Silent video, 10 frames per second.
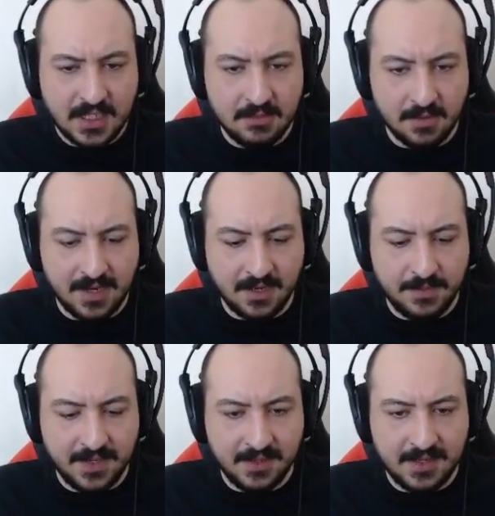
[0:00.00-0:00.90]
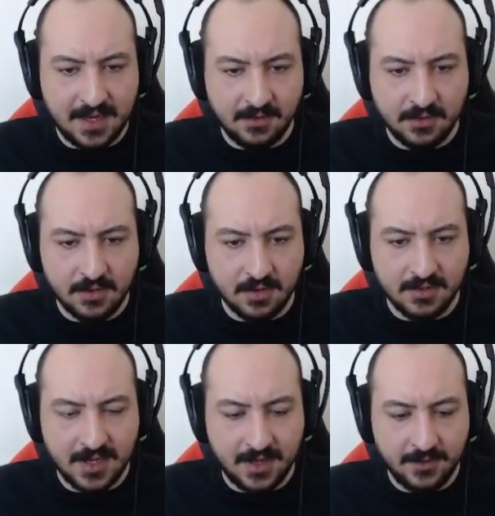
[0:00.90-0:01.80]
Kim o beni pinkleyen
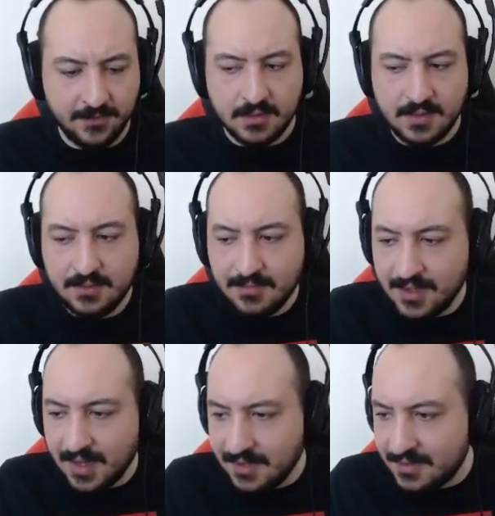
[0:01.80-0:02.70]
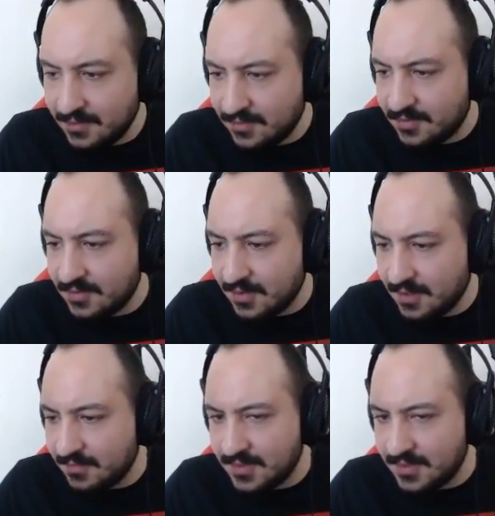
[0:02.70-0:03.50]
conta? Kimle dans ediyorsunuz oğlum